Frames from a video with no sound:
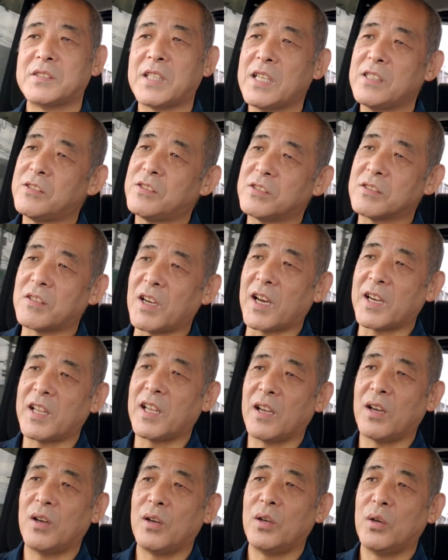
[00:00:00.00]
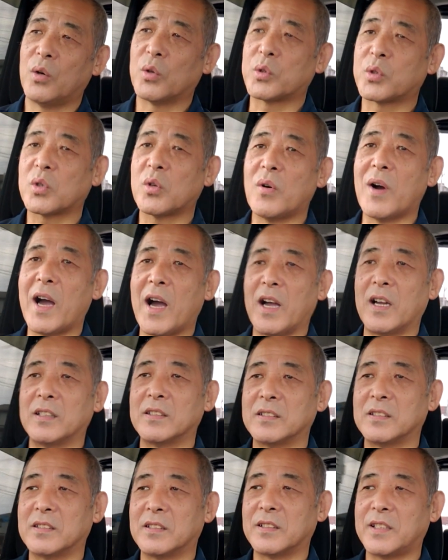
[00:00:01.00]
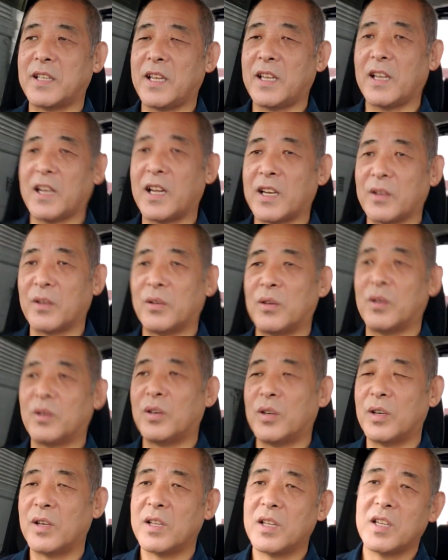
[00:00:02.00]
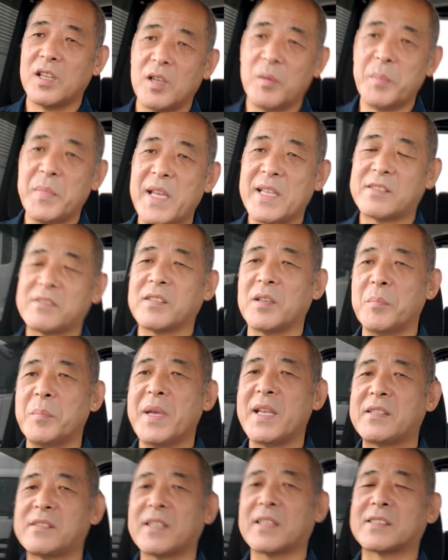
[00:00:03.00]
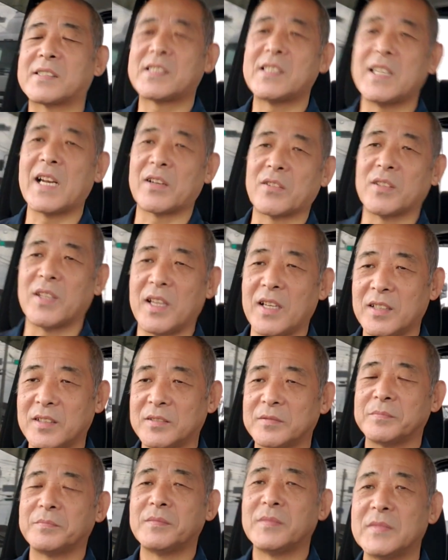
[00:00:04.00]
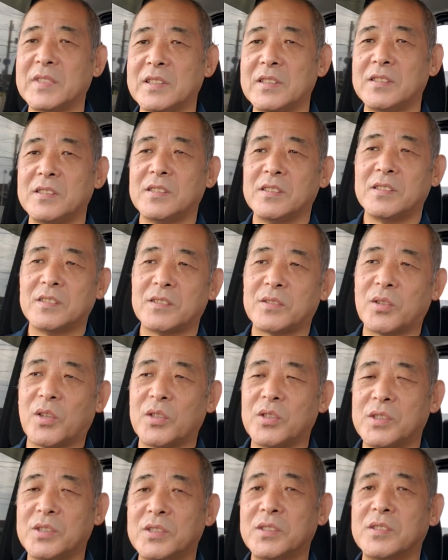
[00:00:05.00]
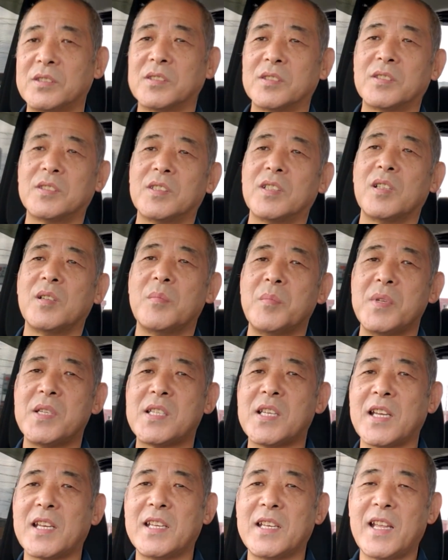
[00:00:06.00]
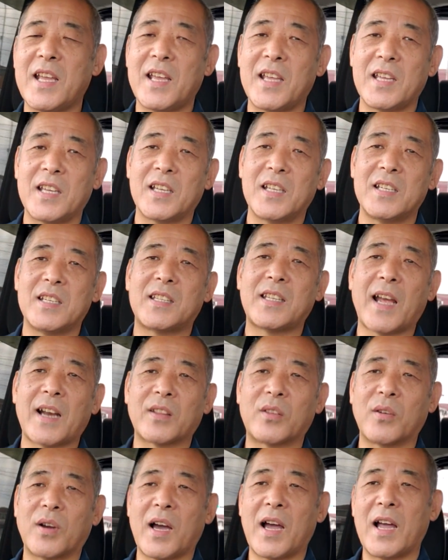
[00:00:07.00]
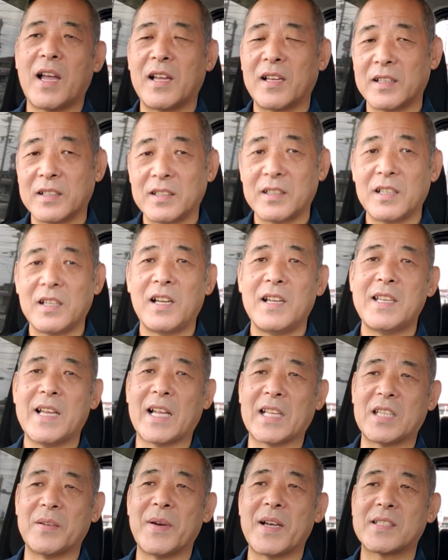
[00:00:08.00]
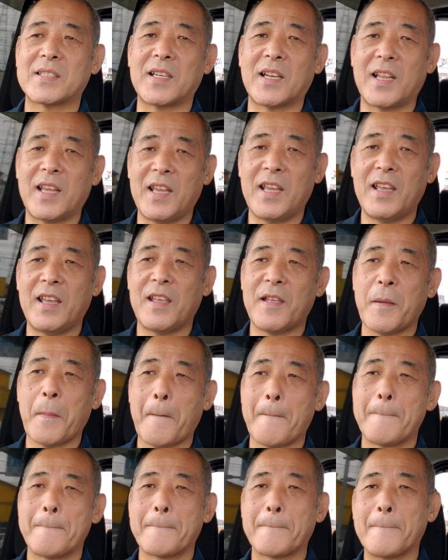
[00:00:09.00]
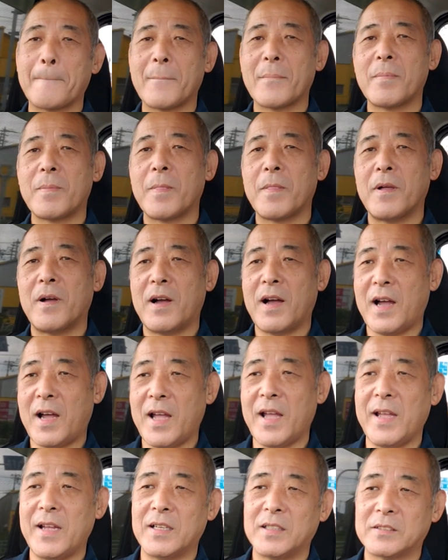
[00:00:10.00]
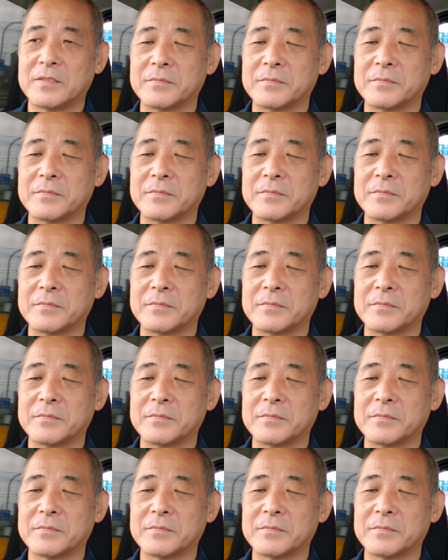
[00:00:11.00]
運転手っていうかね、男はね、あのー、メス、メスが好きなので、そういう店にね、行ったりとか、やってましたね。はい。